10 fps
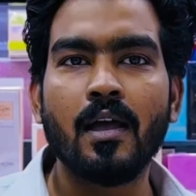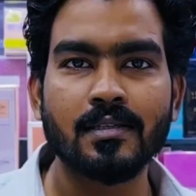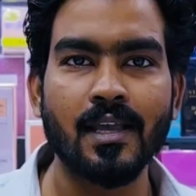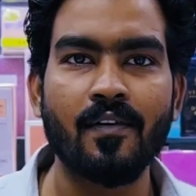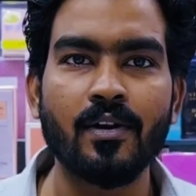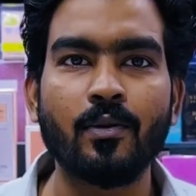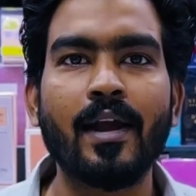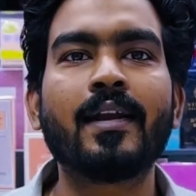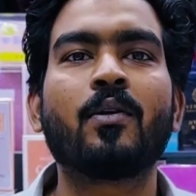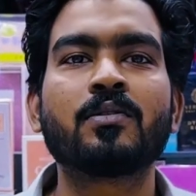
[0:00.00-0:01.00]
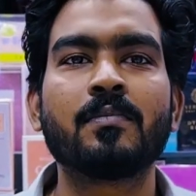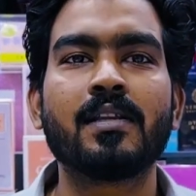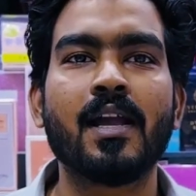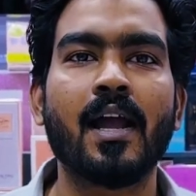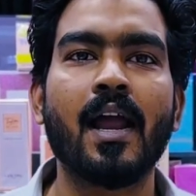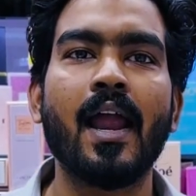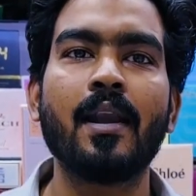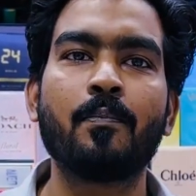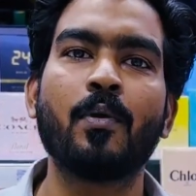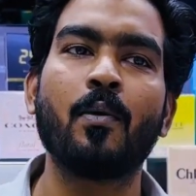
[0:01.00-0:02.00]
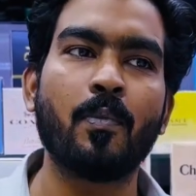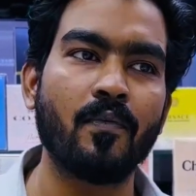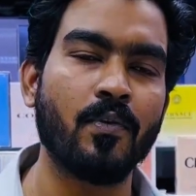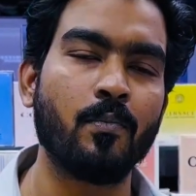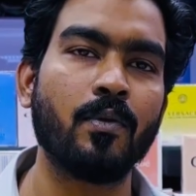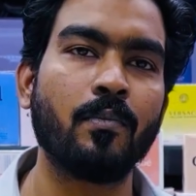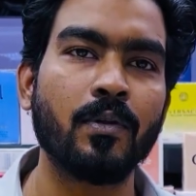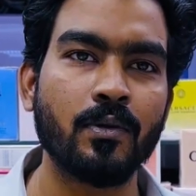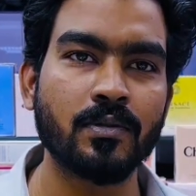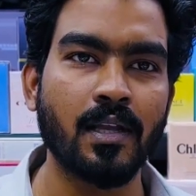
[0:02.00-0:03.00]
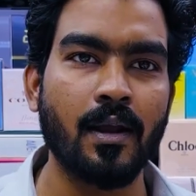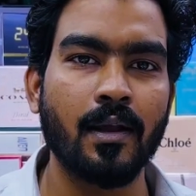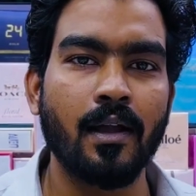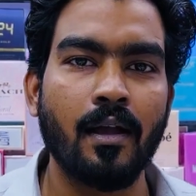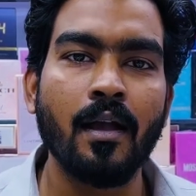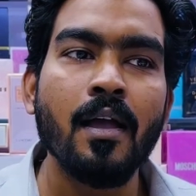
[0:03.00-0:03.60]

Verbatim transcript: सेवन टू एट आवर्स मिल जाएगा एंड प्योर परफ्यूम यूज़ करेगा